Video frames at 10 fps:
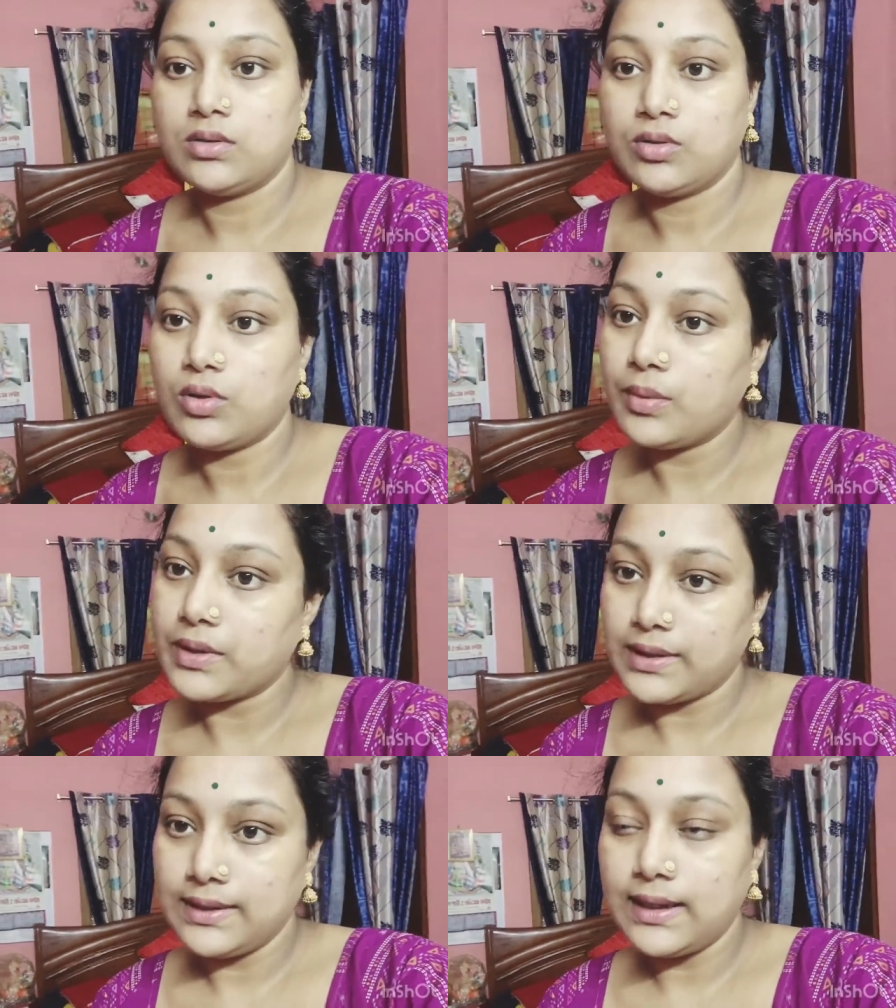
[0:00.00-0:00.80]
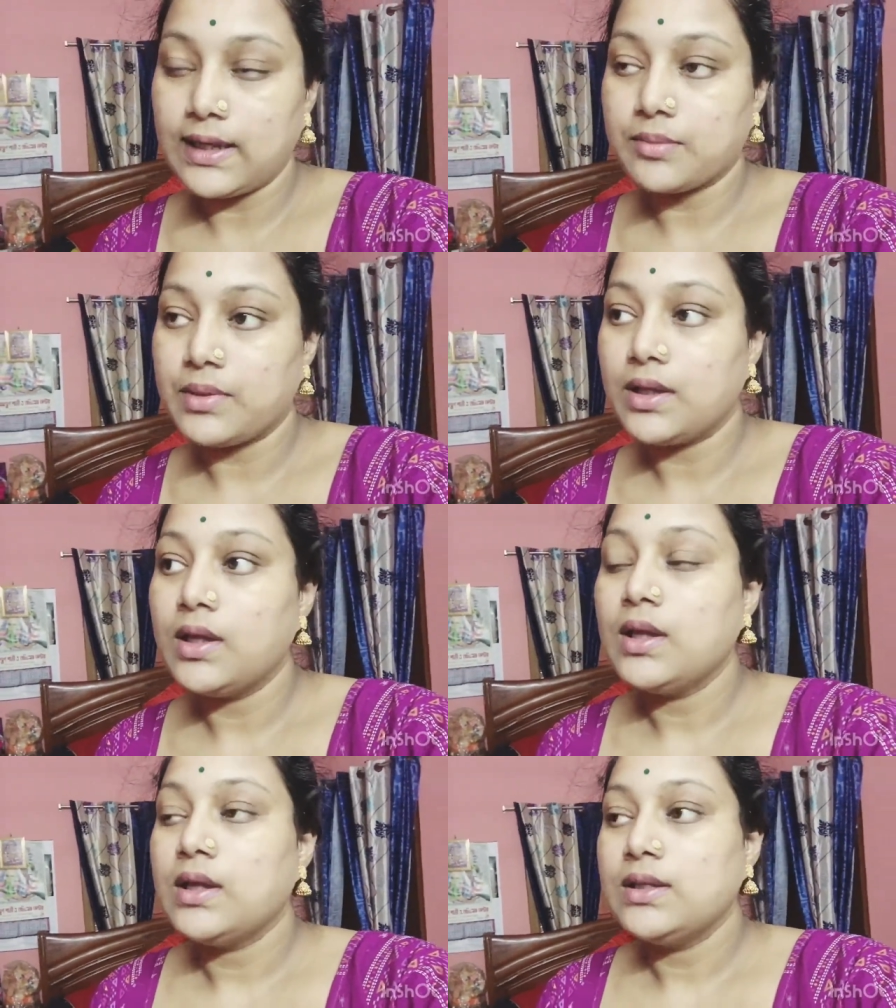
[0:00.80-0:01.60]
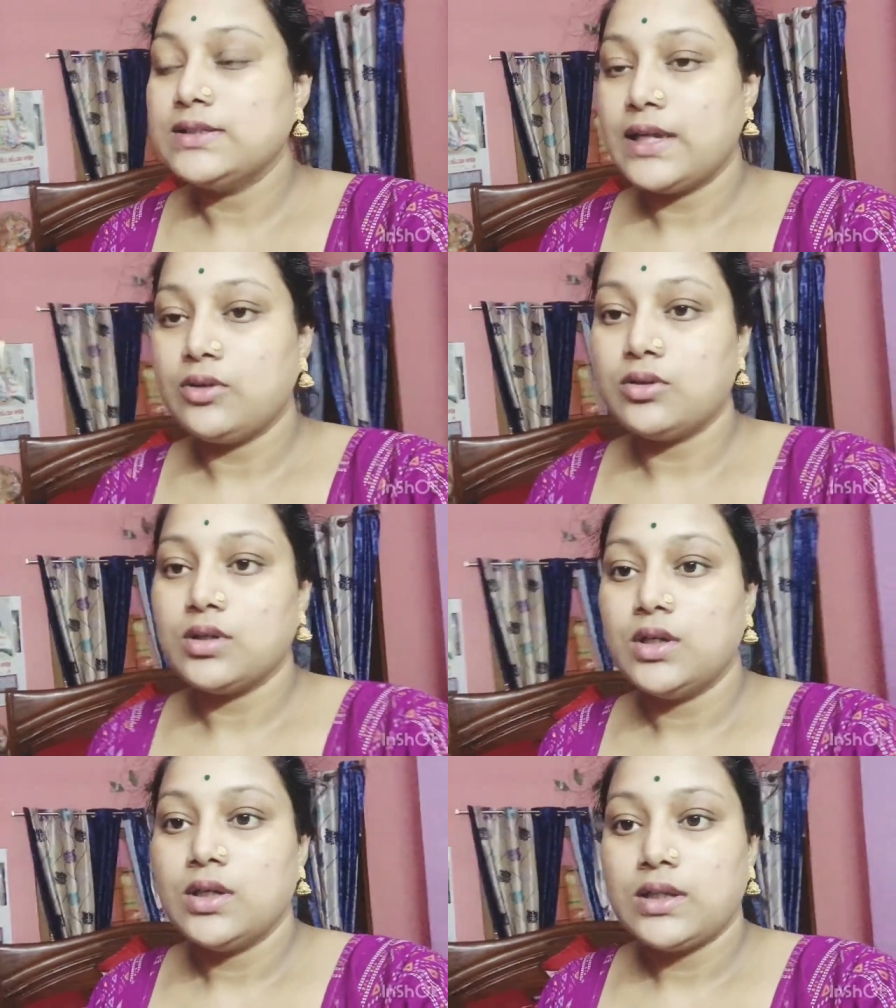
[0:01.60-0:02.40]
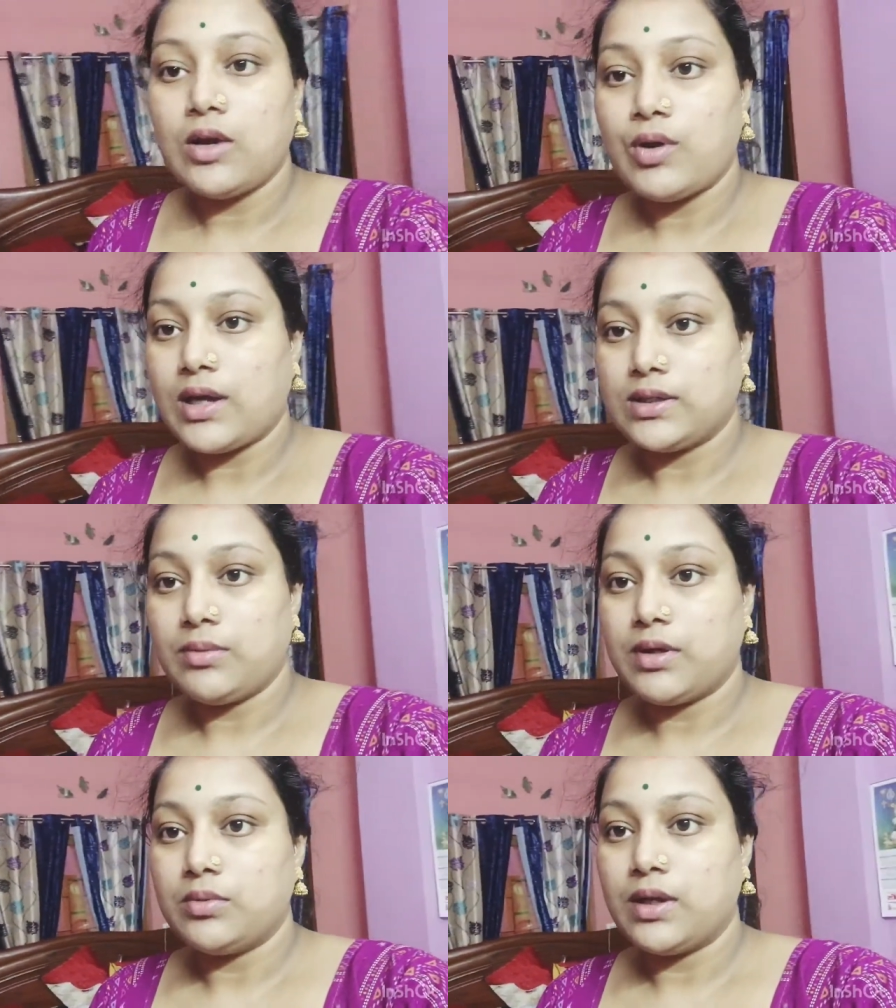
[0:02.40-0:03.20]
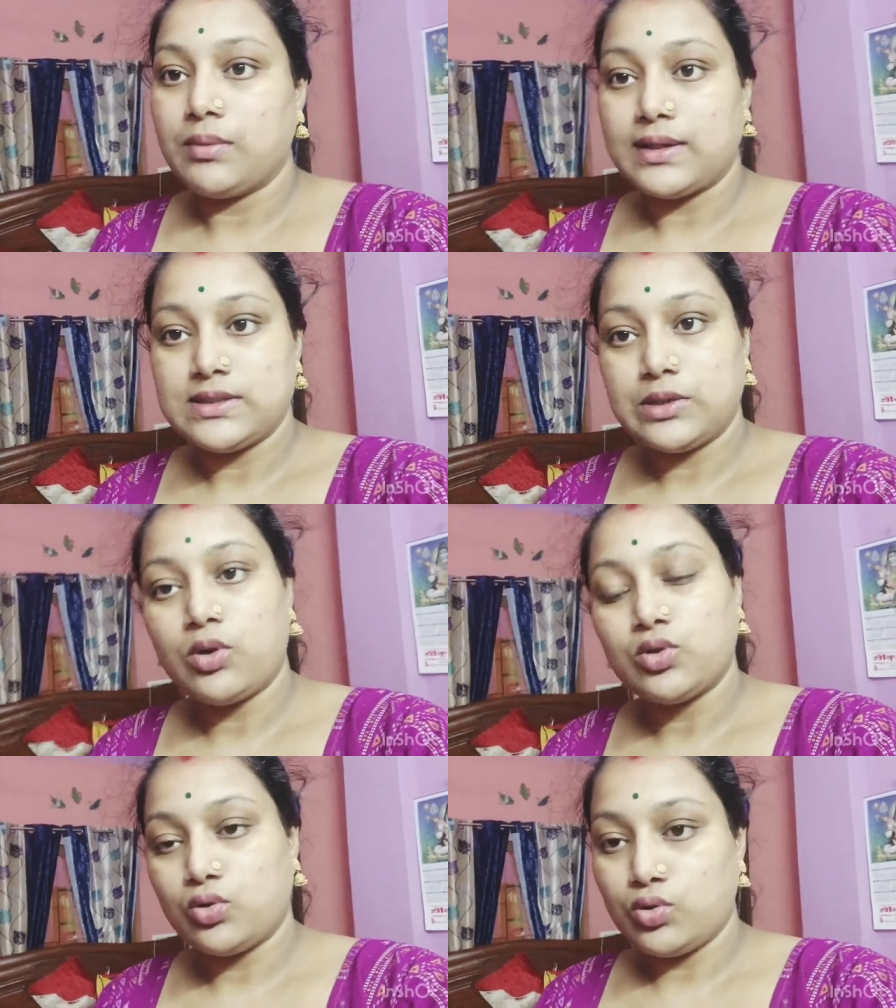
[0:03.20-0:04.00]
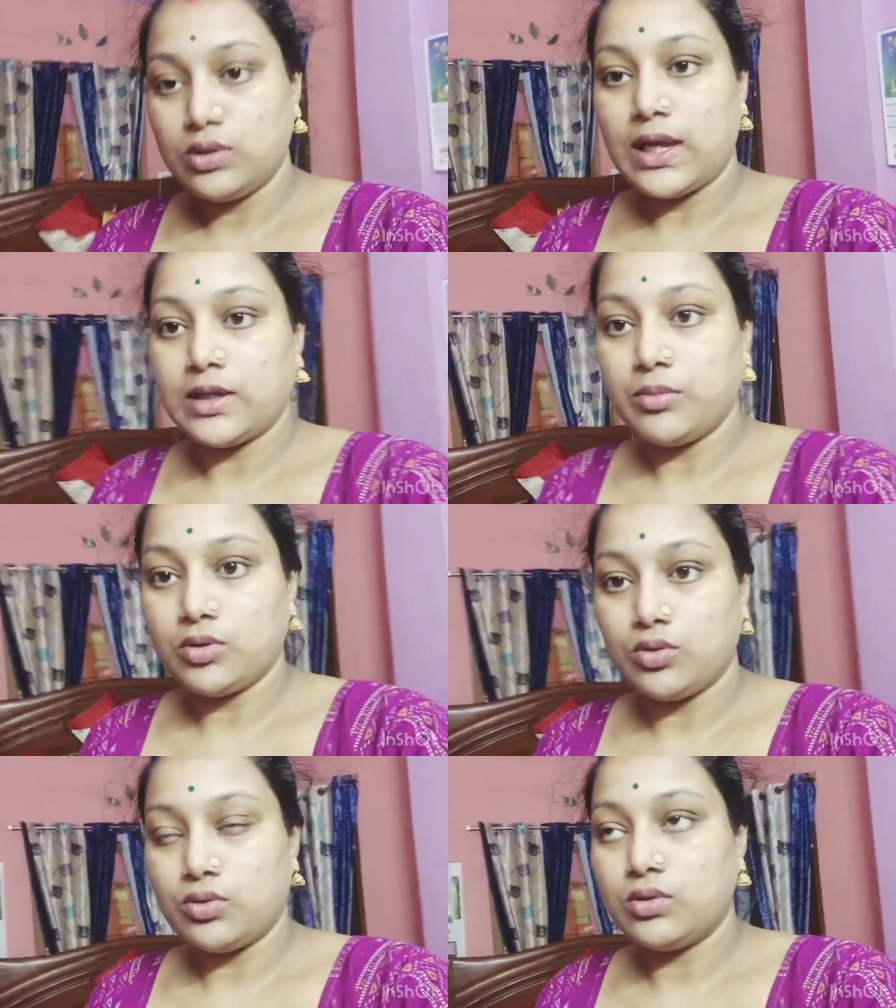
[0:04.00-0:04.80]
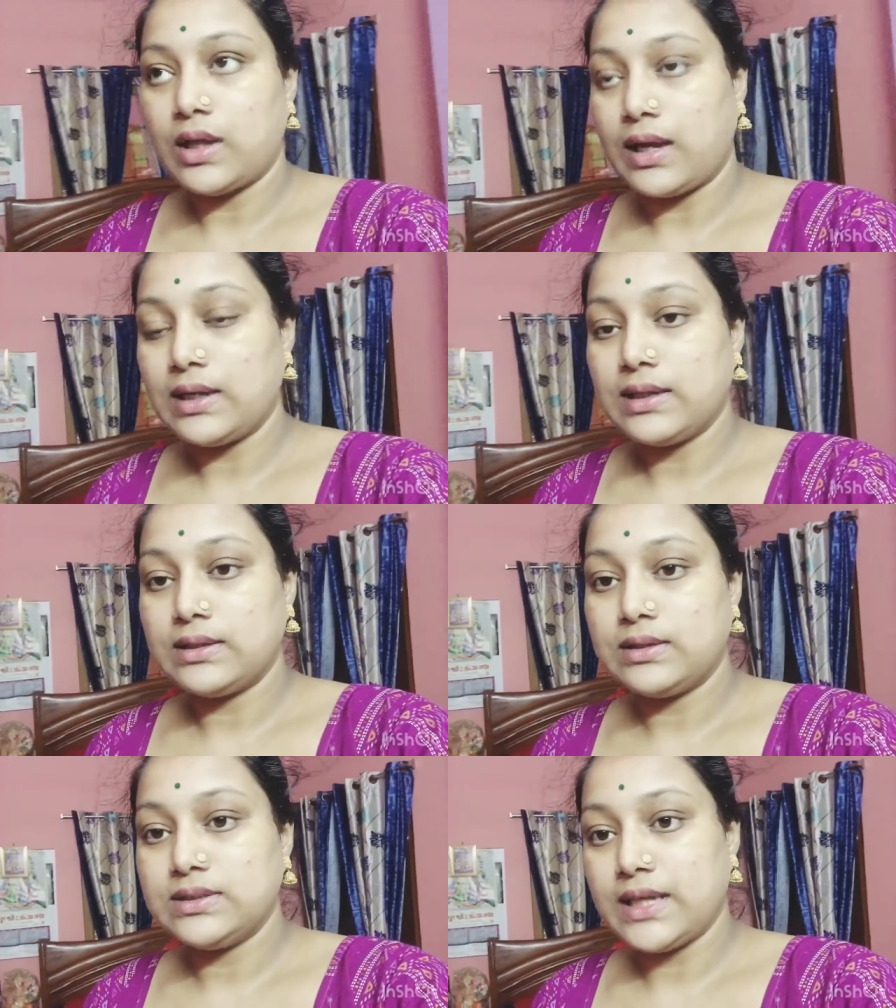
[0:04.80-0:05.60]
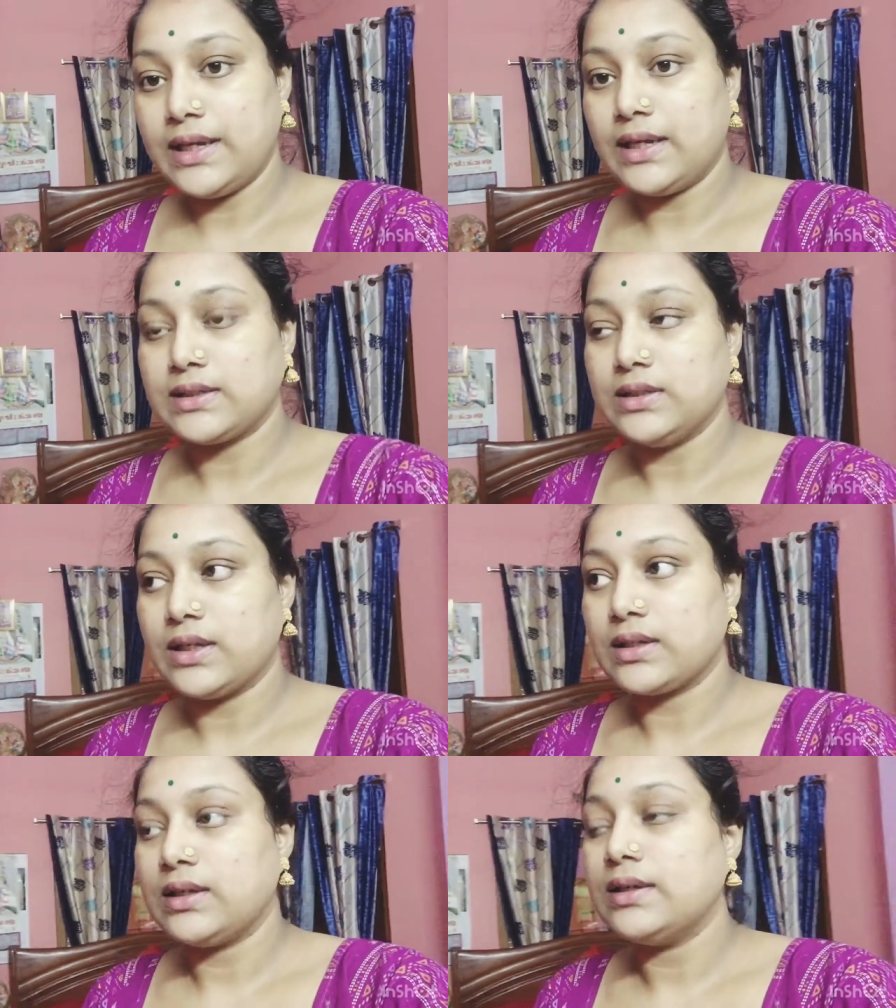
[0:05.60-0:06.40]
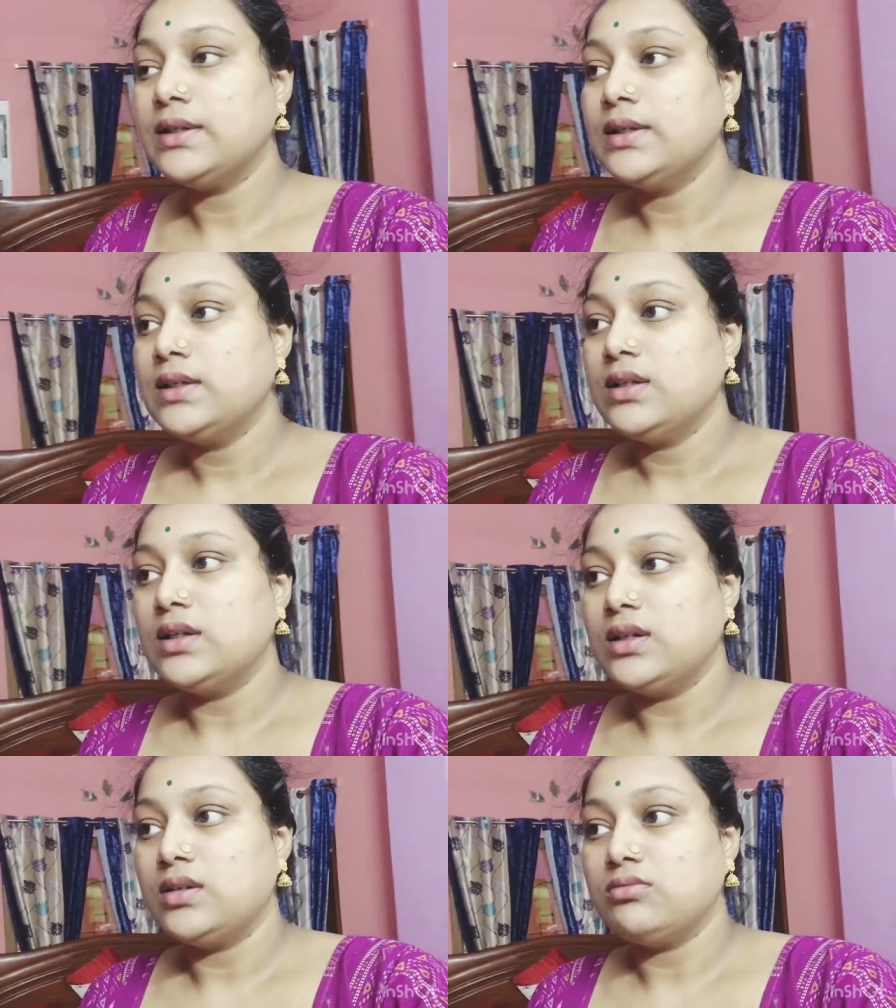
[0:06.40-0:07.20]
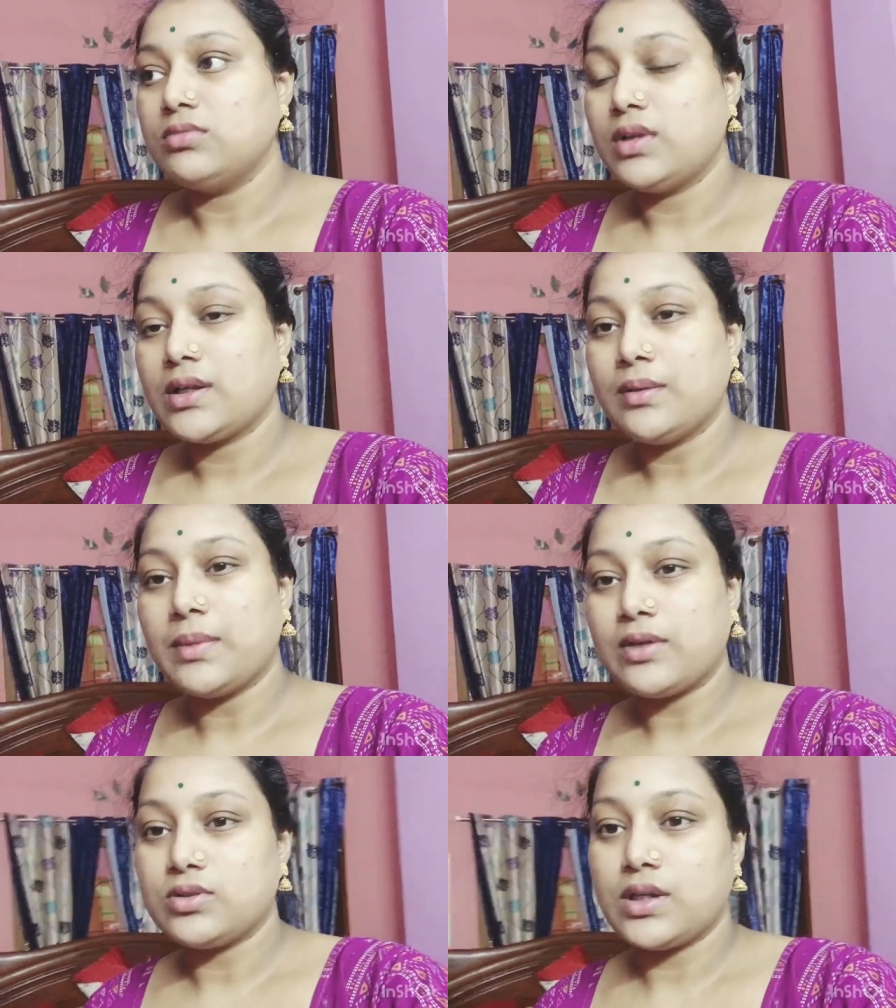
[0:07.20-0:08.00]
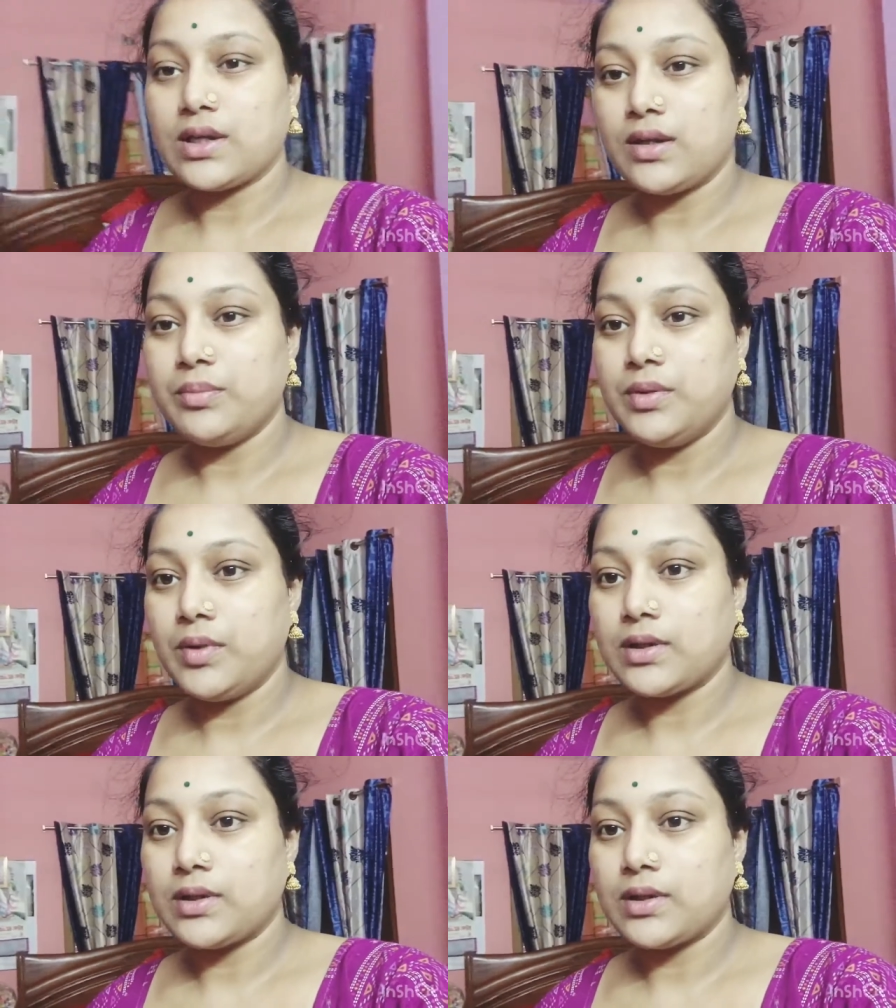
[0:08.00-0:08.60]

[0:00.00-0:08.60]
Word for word: ওর আবার খিদে লাগবে যাই হোক তাও রাখতে পারবো না বাচ্চা কতক্ষণ থাকবে অতক্ষণ থাকা যায় নাকি একটা একটা মানুষের একটা বিবেক